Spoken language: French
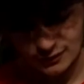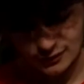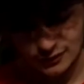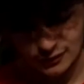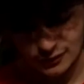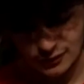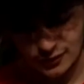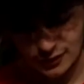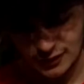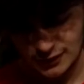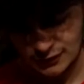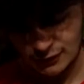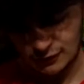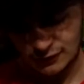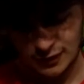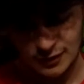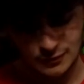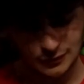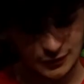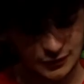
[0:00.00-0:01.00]
le connecteur
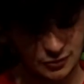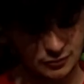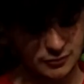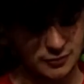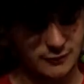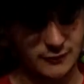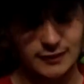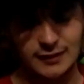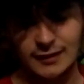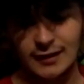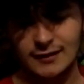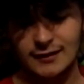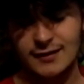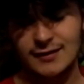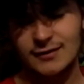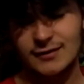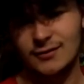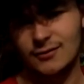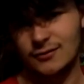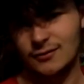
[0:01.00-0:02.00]
d'alimentation. Parce qu'en fait, la NES
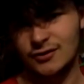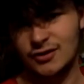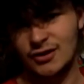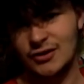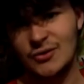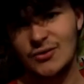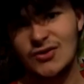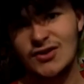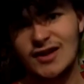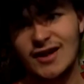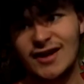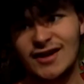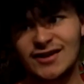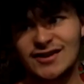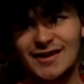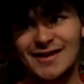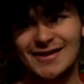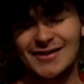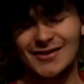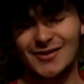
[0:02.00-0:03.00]
que j'ai eu, je l'ai
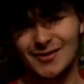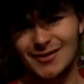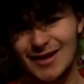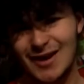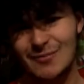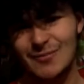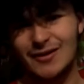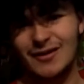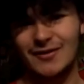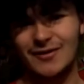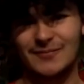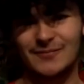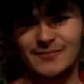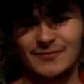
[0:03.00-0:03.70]
acheté sans câble.